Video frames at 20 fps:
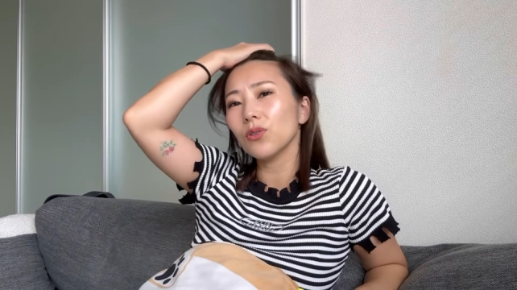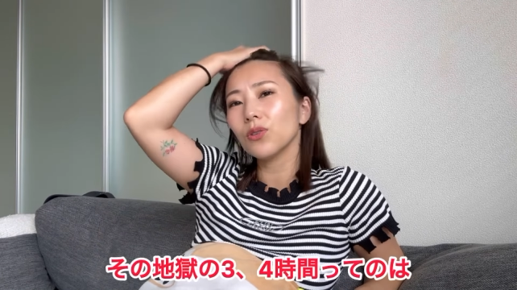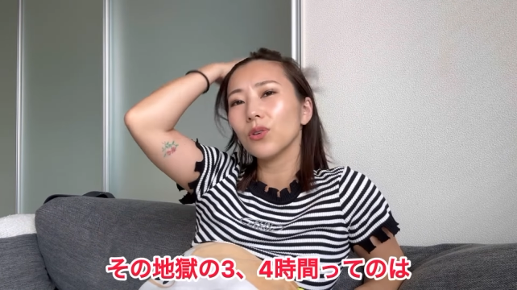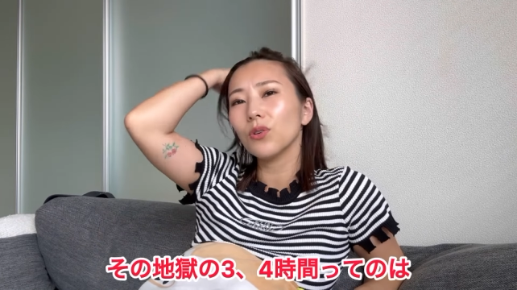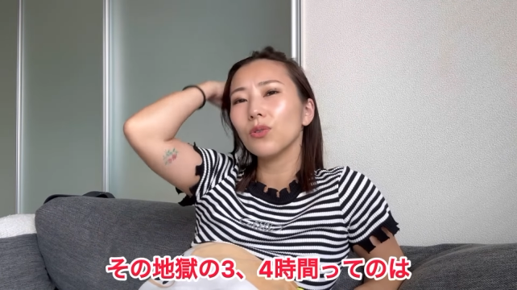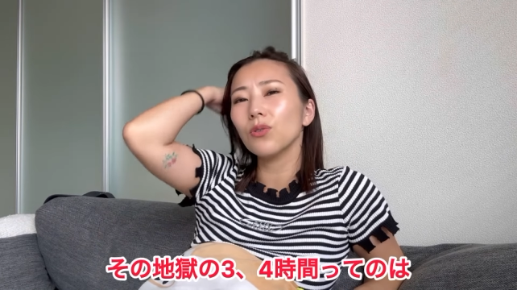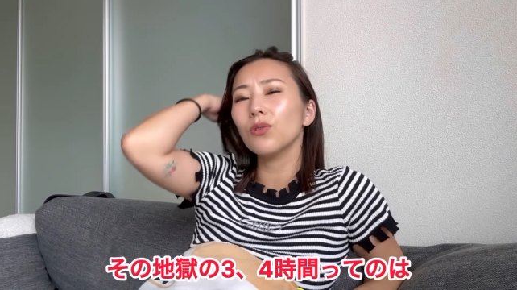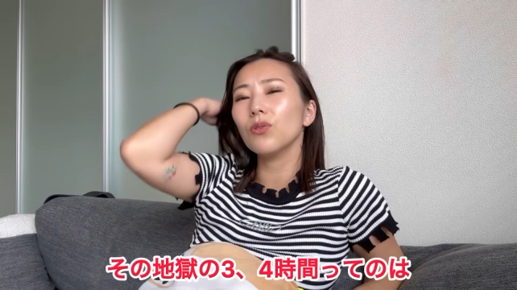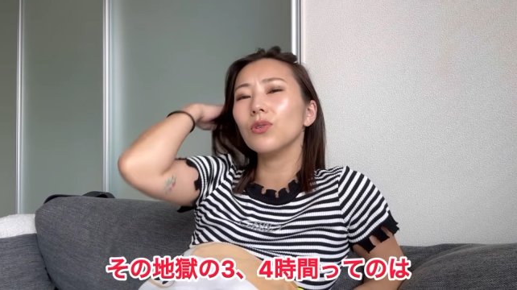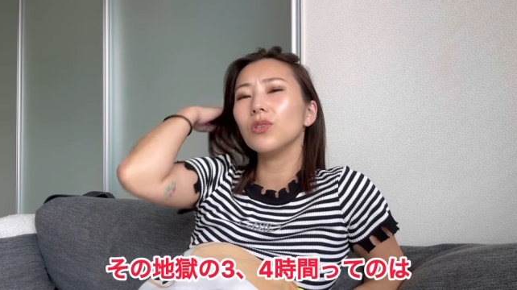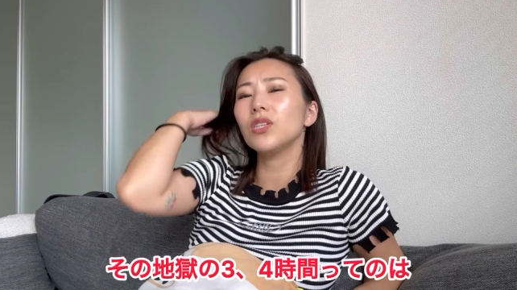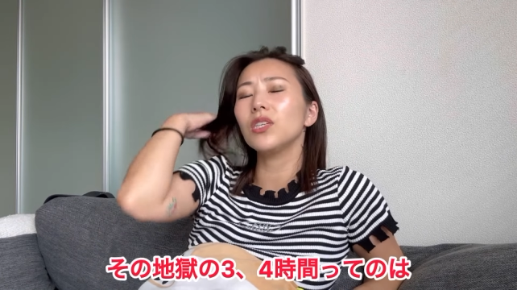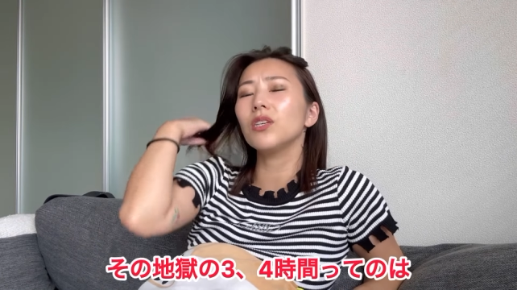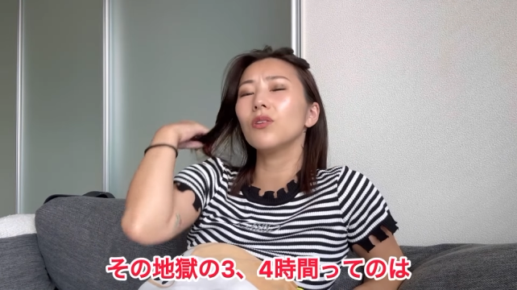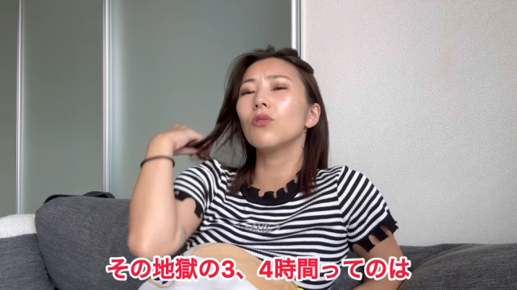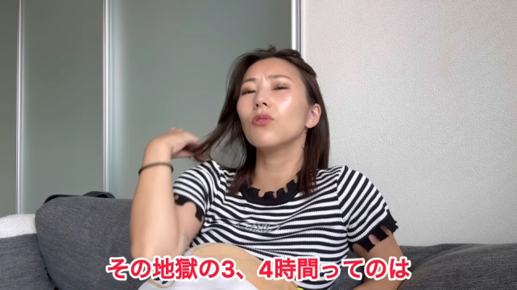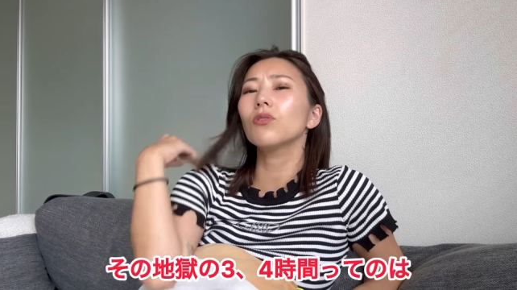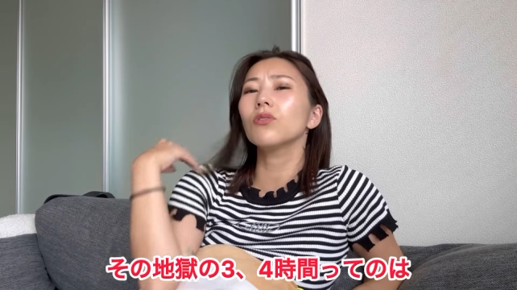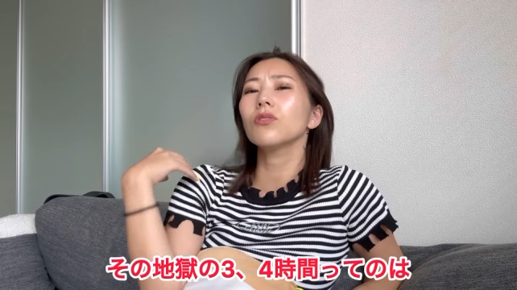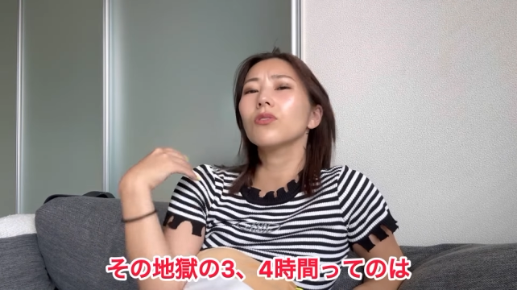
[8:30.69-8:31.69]
その地
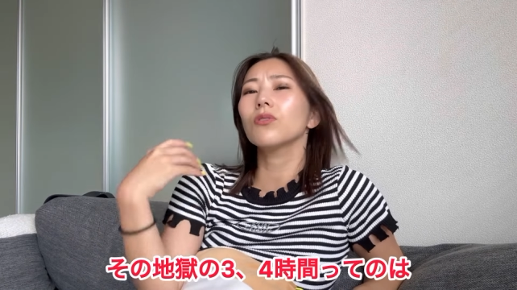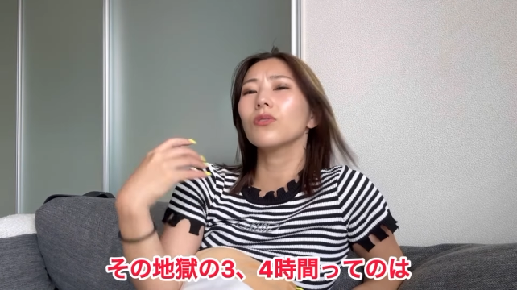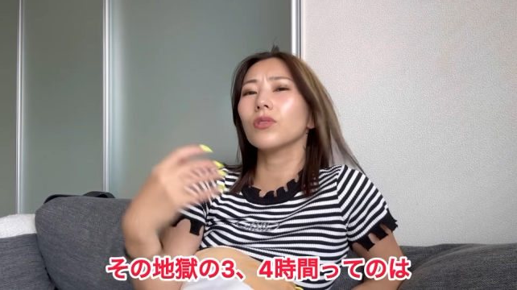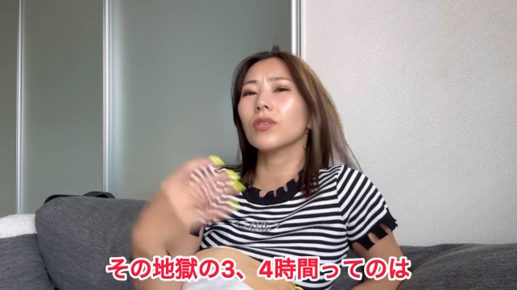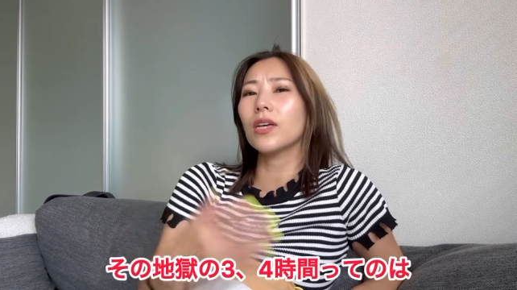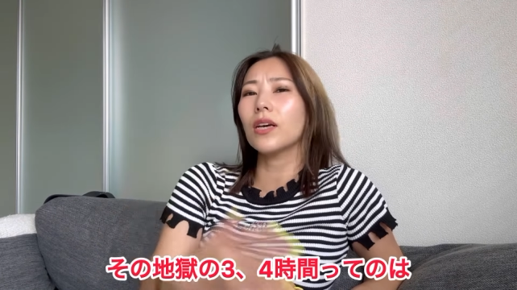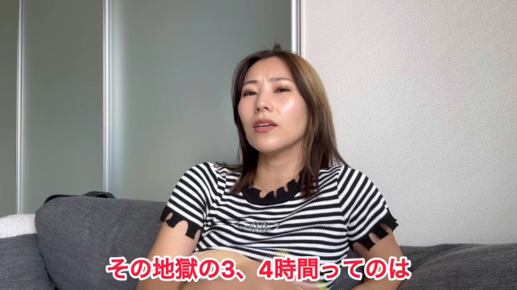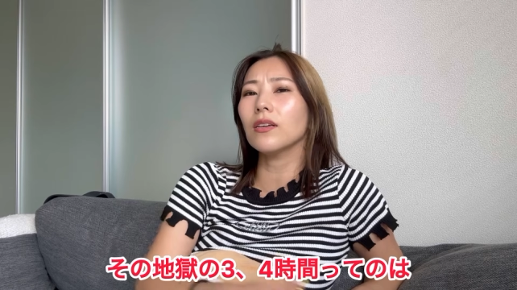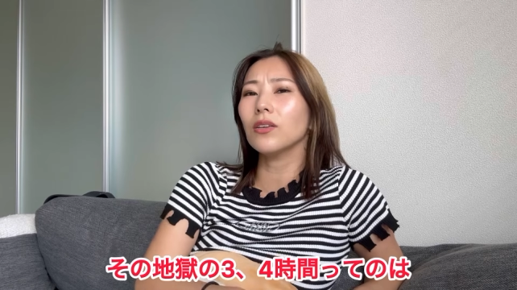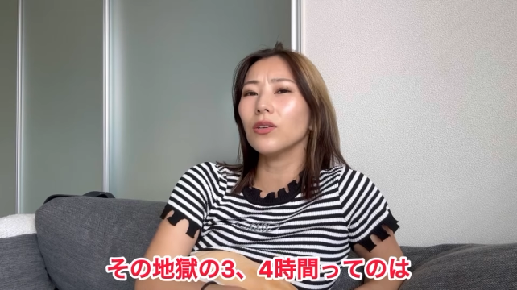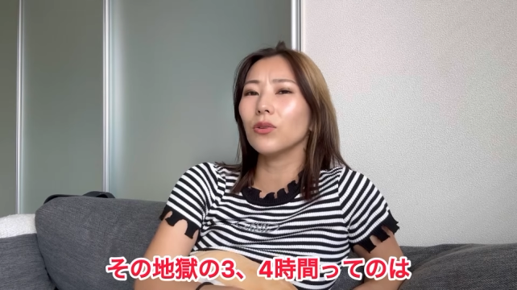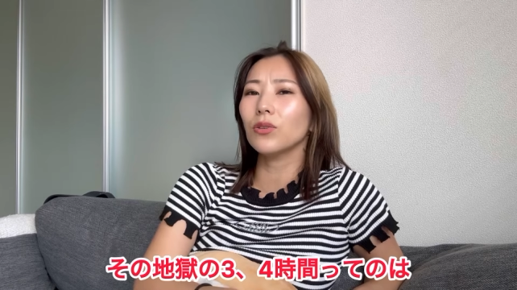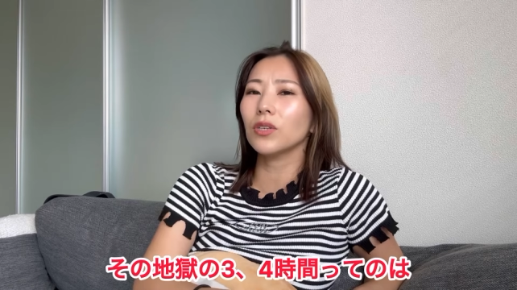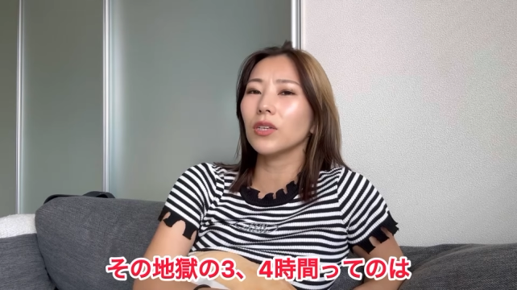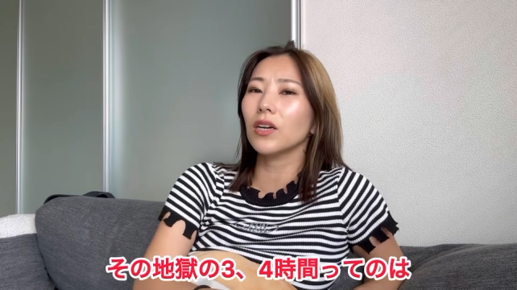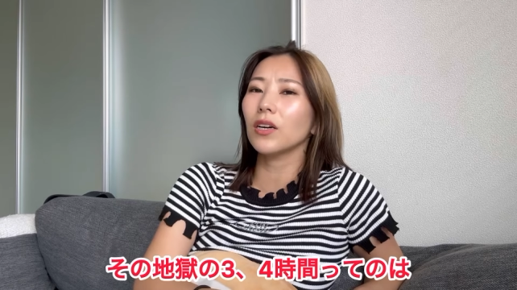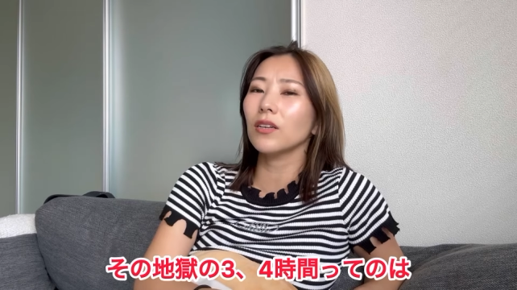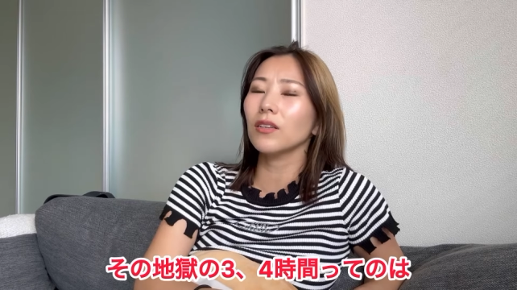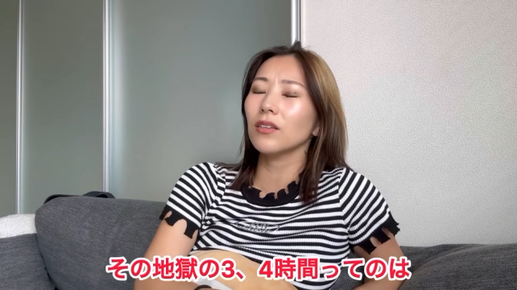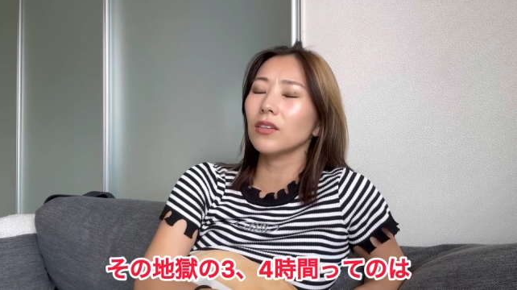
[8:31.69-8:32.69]
獄の34
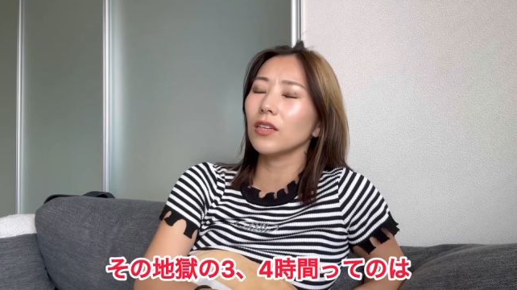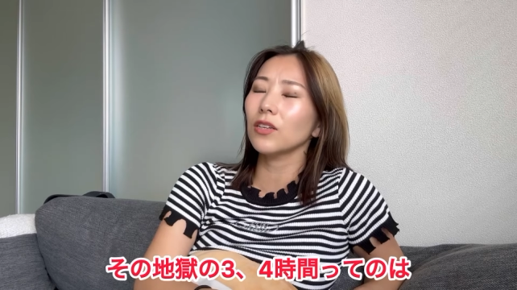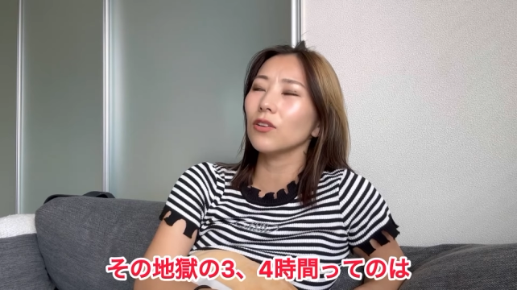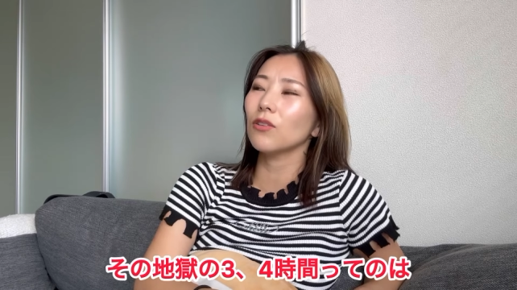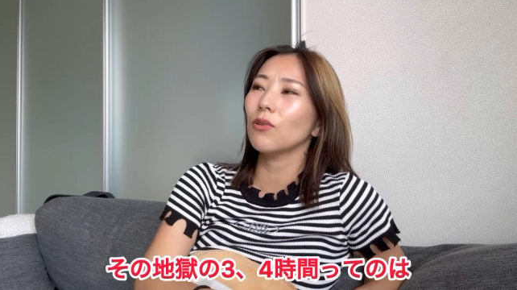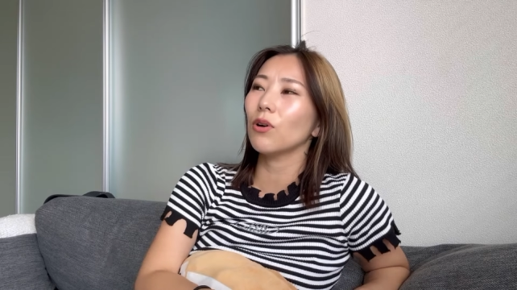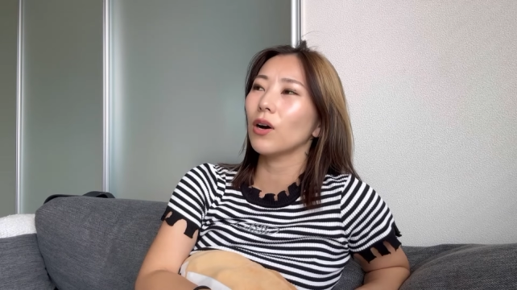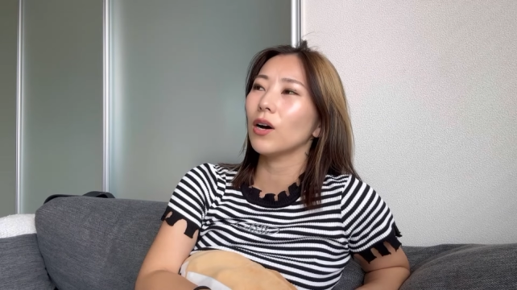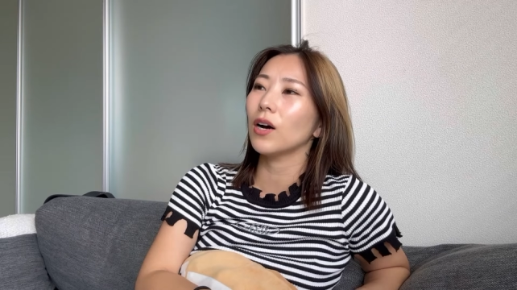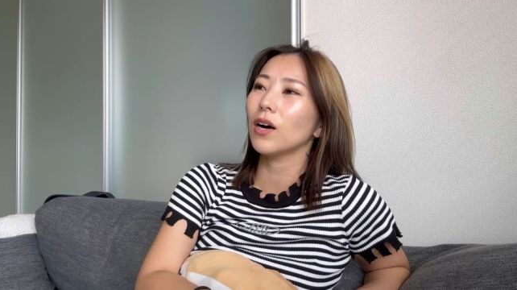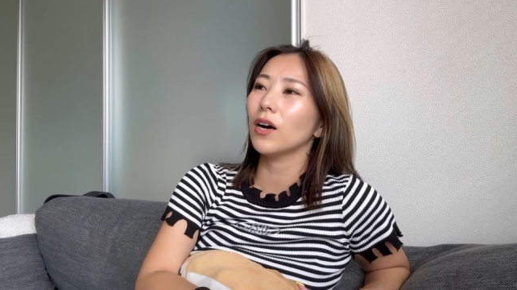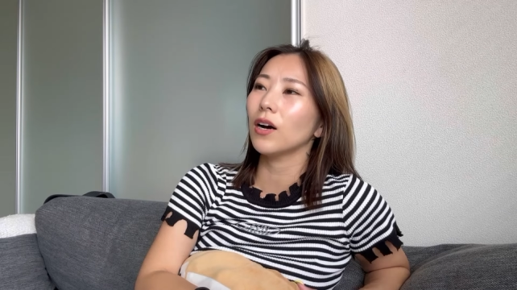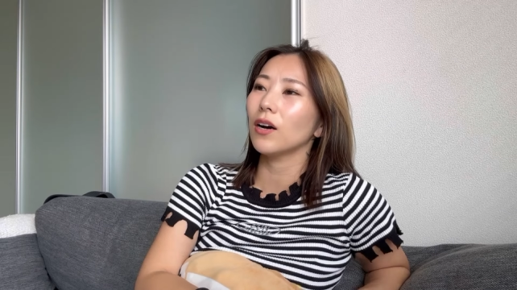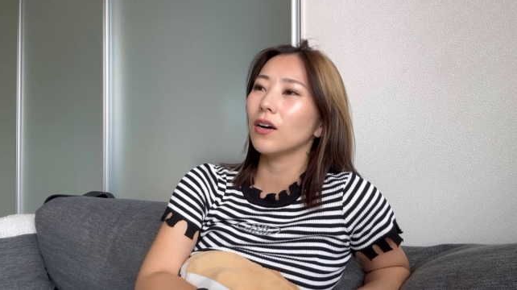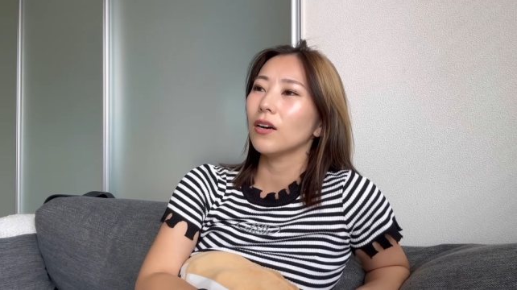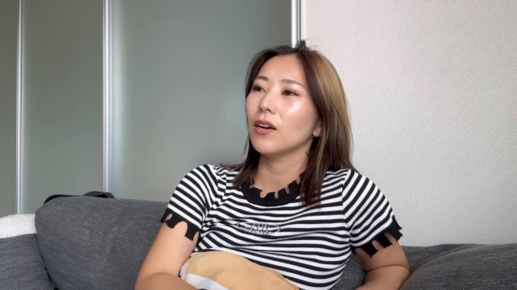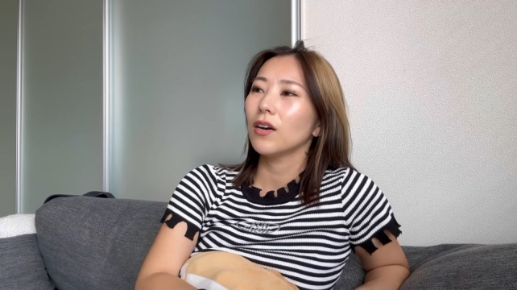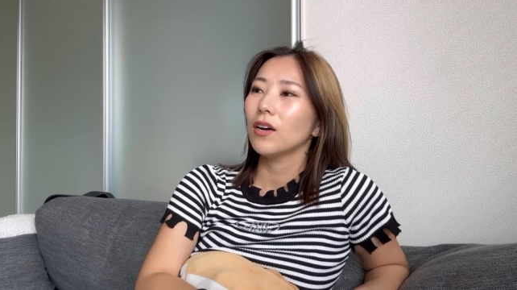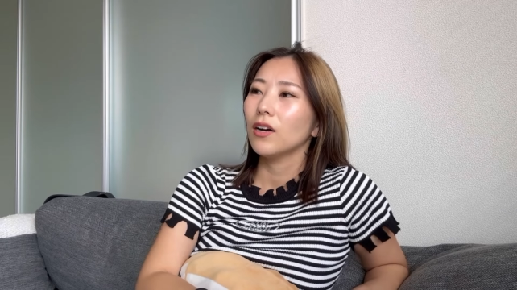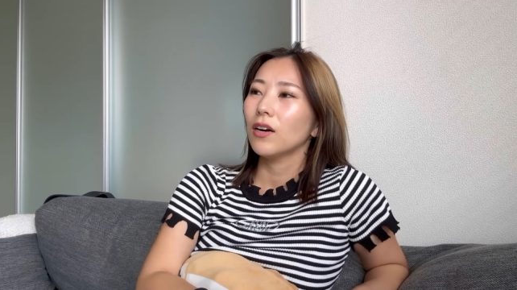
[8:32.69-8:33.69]
時間ってのは